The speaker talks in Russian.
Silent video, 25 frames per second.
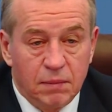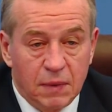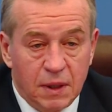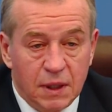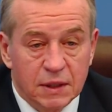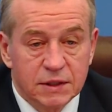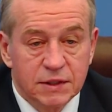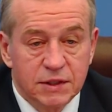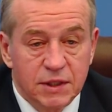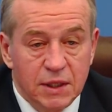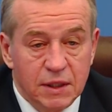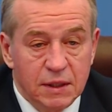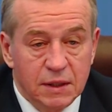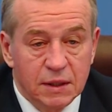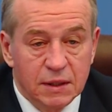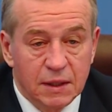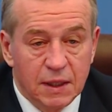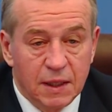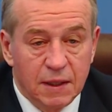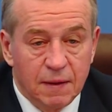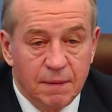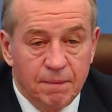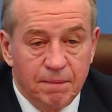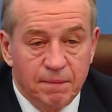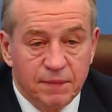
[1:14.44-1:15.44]

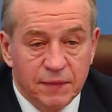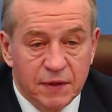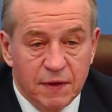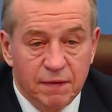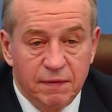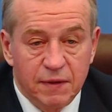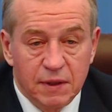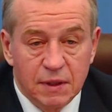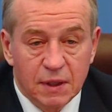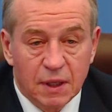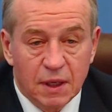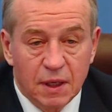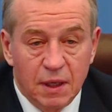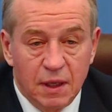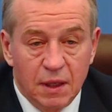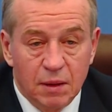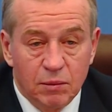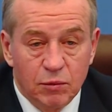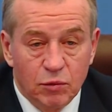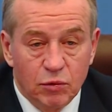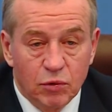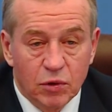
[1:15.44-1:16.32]
оценена на федеральном